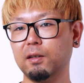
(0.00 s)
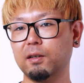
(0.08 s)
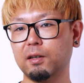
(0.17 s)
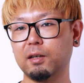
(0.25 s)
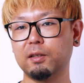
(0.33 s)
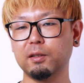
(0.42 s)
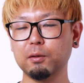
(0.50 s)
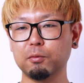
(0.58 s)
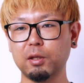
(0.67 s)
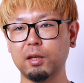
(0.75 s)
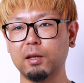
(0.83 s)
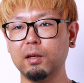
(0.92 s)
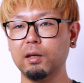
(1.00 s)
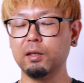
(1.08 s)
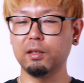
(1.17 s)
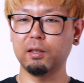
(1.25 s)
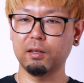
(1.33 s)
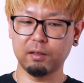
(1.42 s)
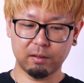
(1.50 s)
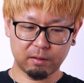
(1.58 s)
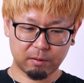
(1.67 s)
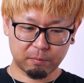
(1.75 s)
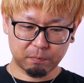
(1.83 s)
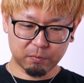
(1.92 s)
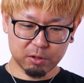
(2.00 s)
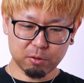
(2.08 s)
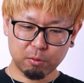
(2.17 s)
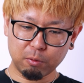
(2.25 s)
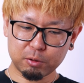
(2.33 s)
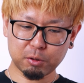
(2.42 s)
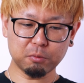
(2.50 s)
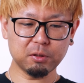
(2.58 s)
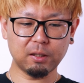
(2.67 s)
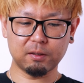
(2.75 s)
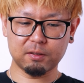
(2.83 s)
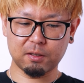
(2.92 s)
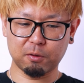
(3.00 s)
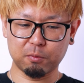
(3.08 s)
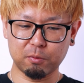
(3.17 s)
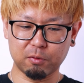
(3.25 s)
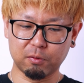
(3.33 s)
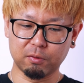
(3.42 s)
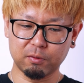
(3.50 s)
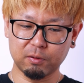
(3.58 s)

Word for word: はいなので、えー、一応6色なんですけども